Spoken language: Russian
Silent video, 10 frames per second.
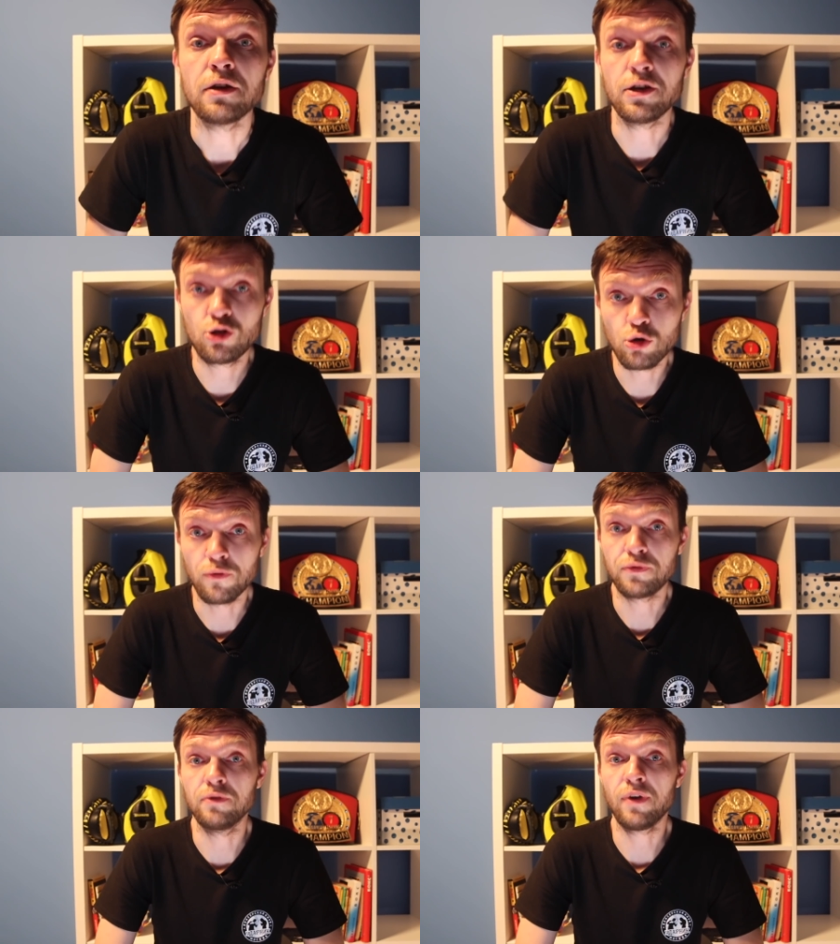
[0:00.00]

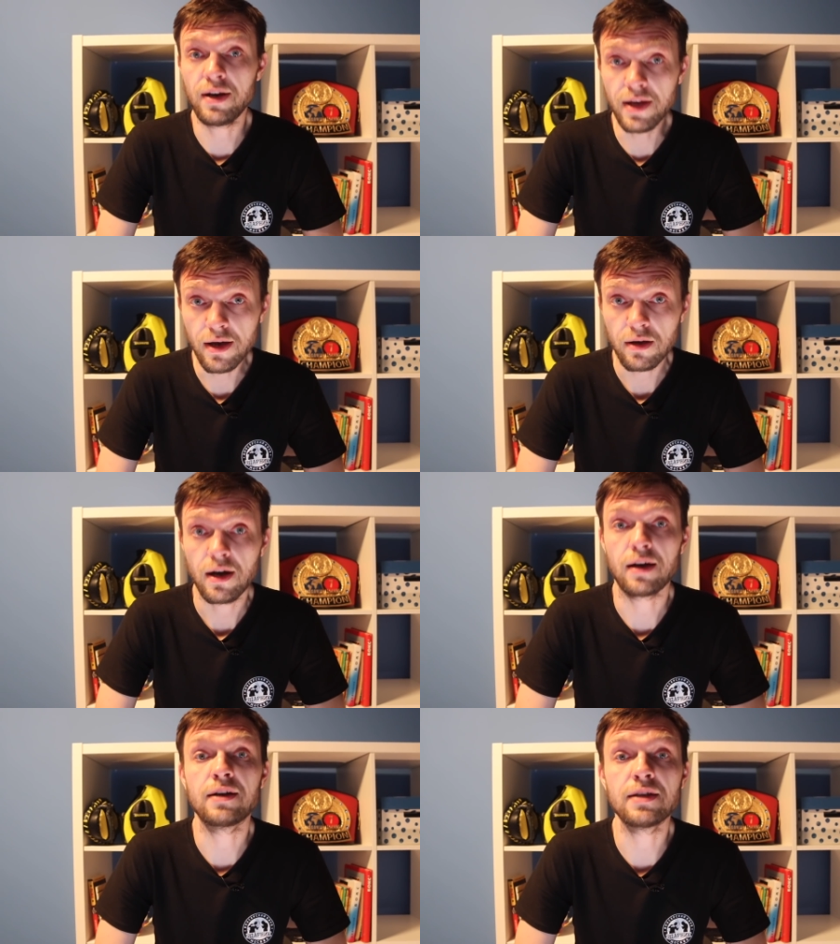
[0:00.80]
Еще в феврале
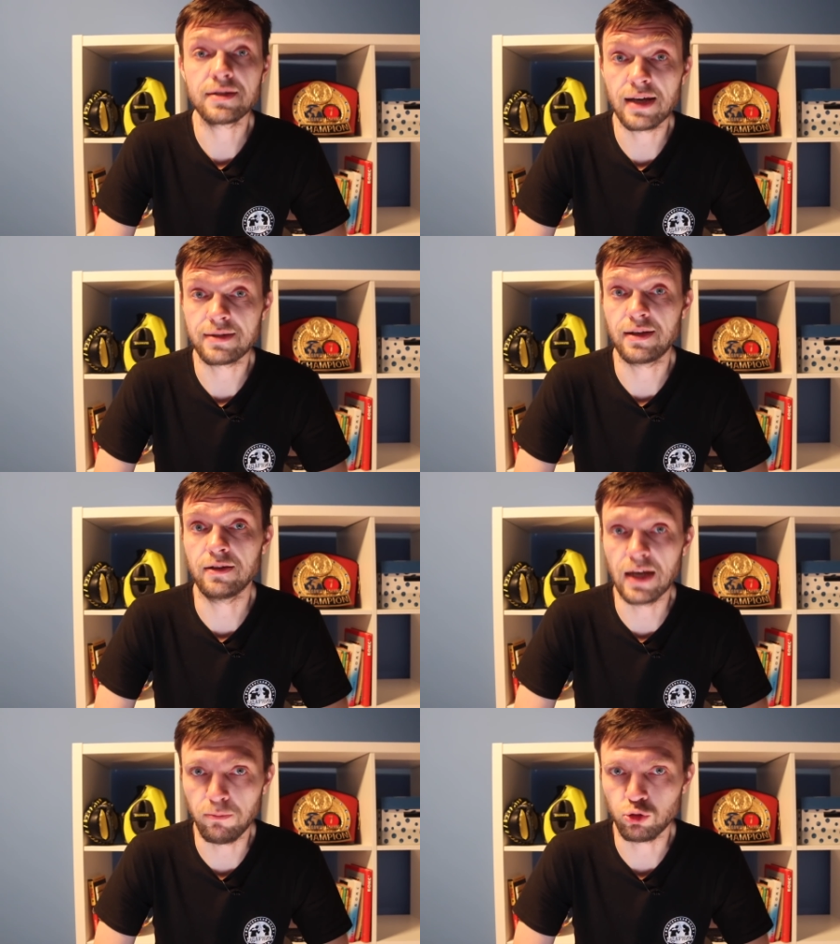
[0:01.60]

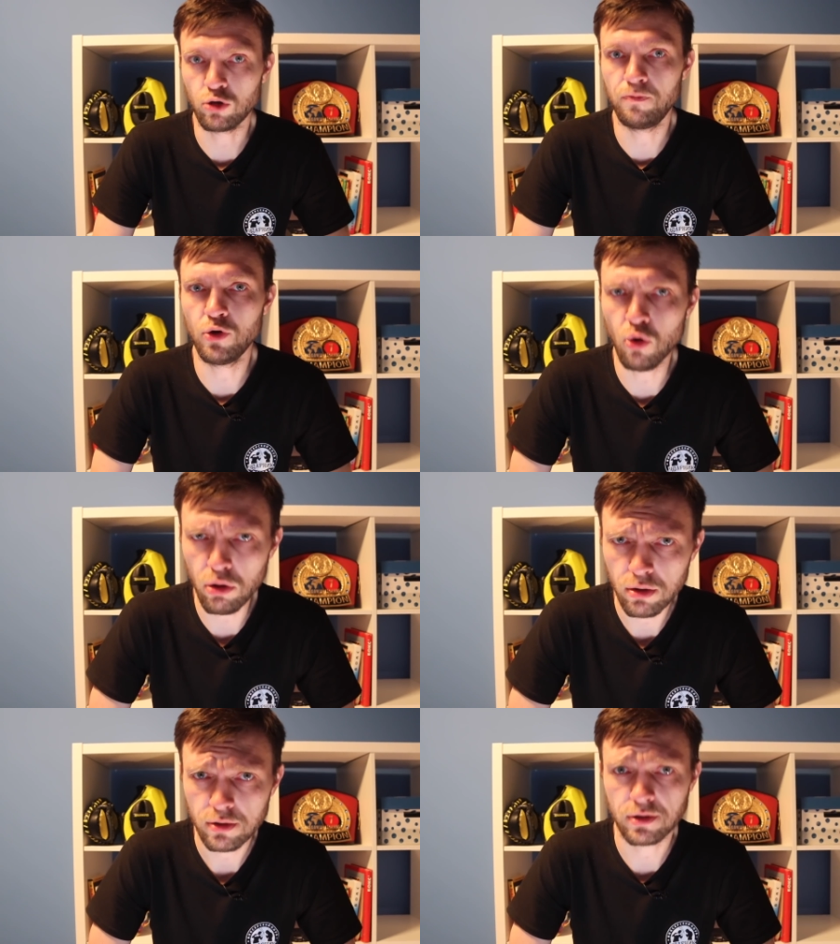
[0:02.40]
организация
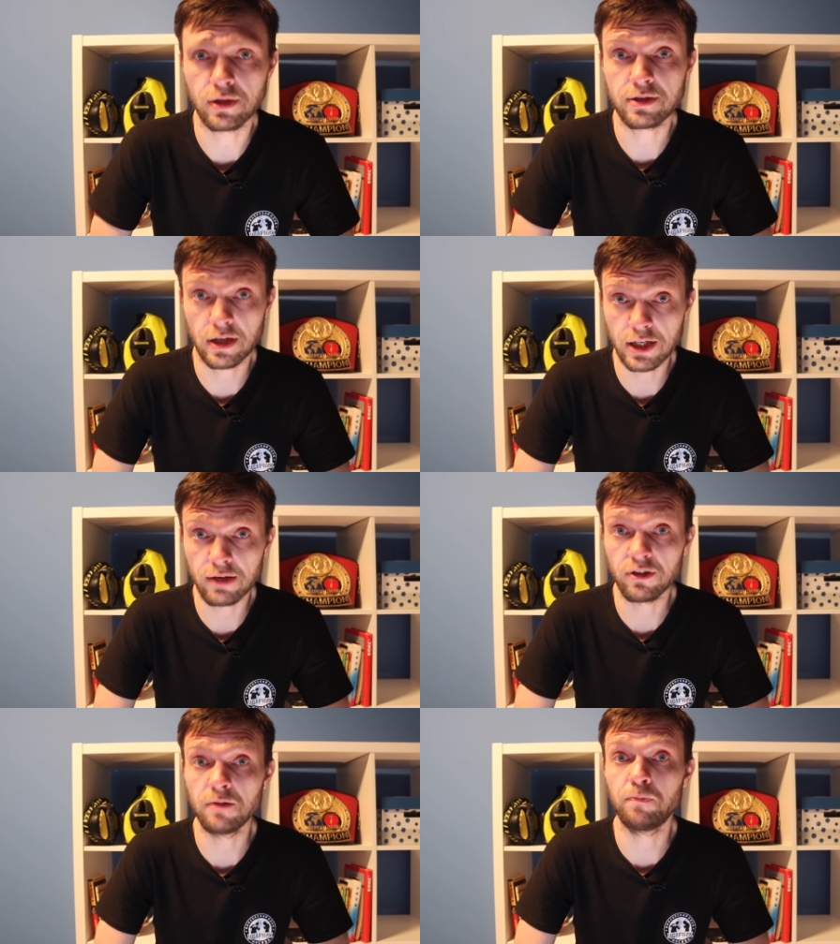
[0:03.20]
WBO
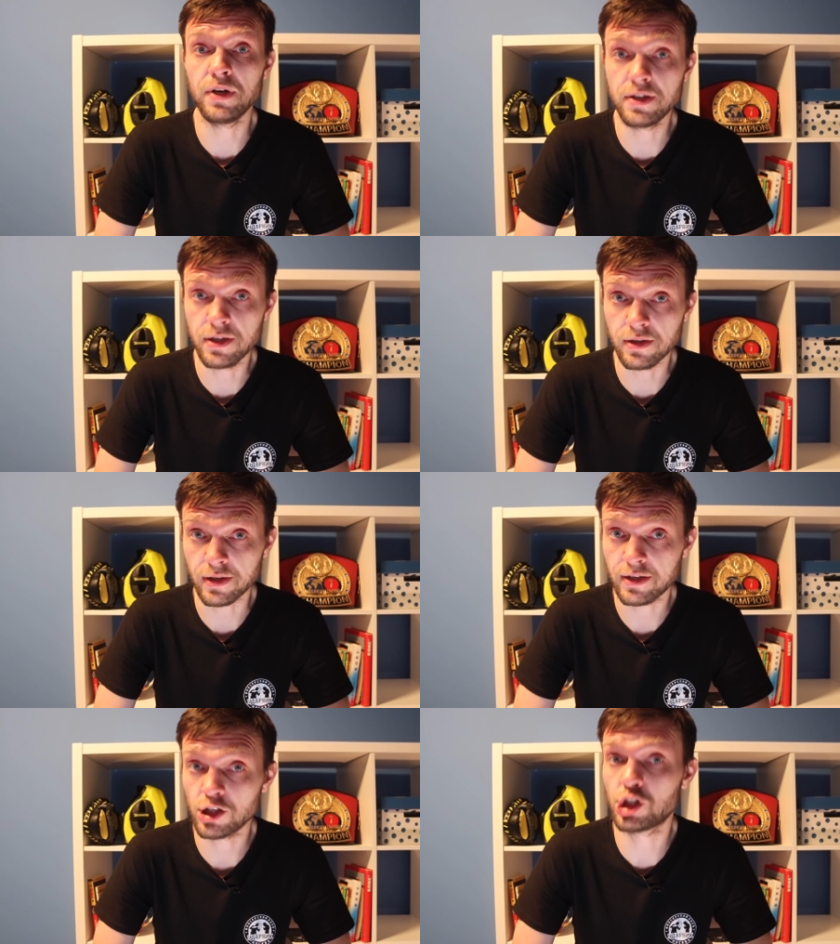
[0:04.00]
санкционировала
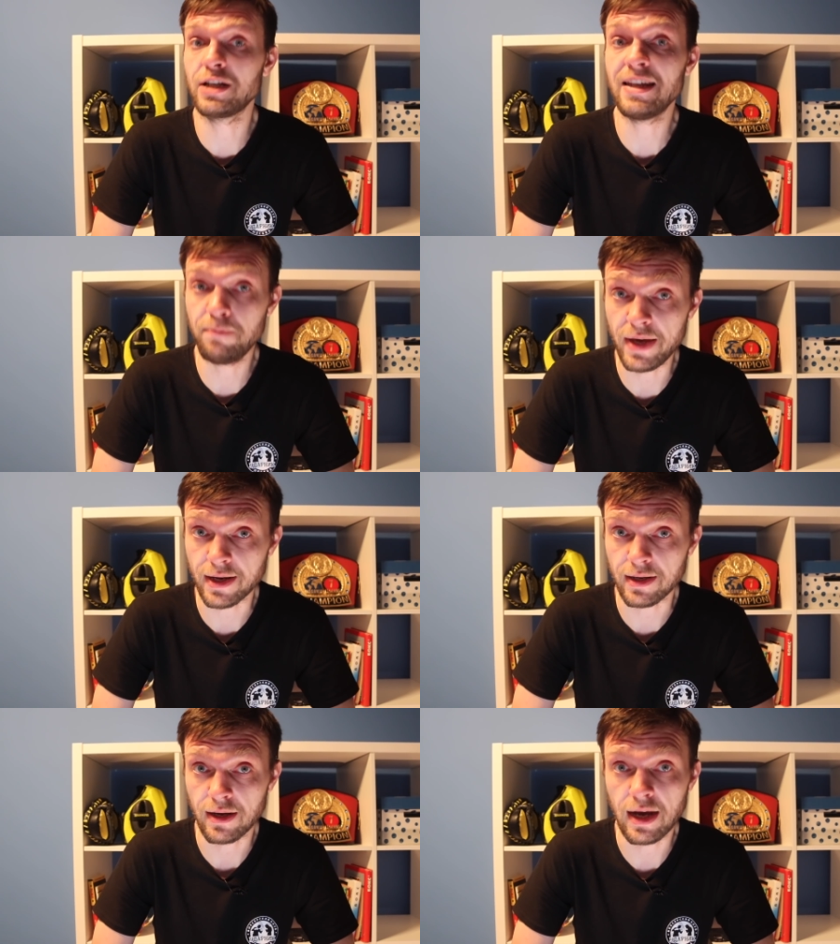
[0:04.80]
поединок
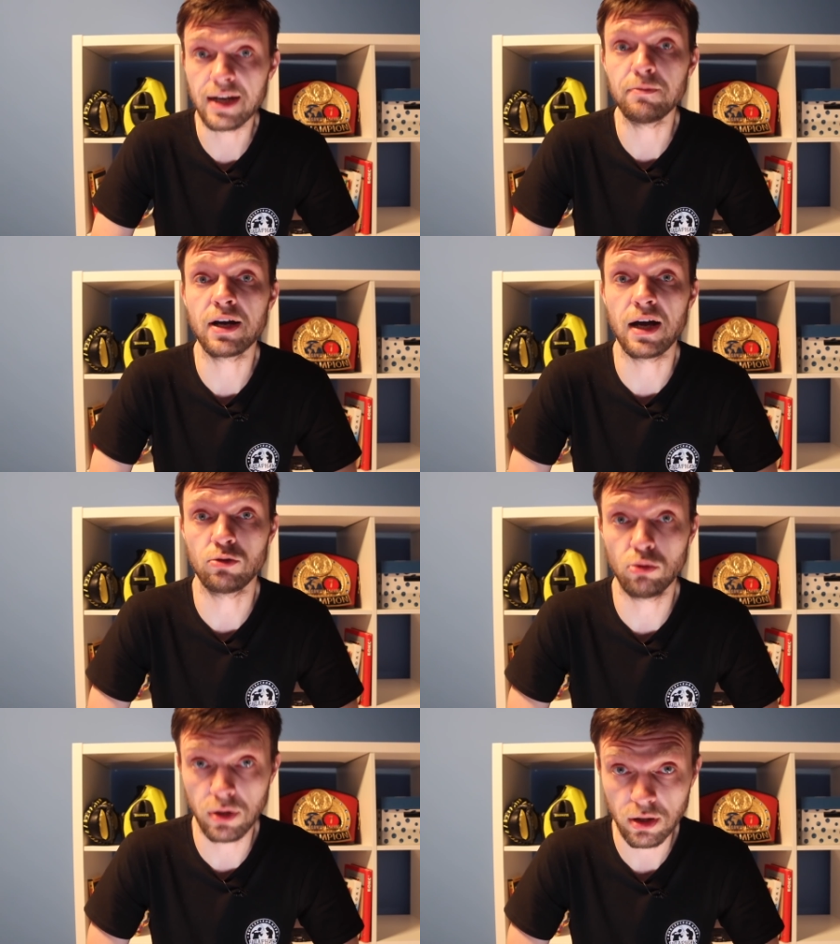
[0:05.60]
Женебека
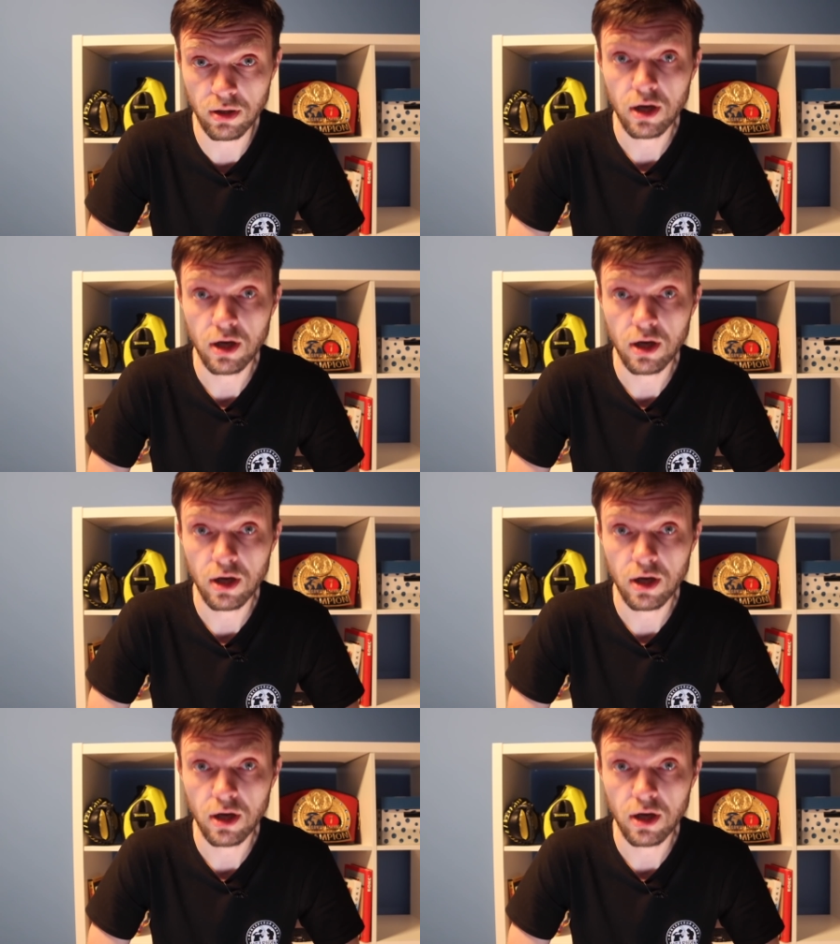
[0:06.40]
Алимханулы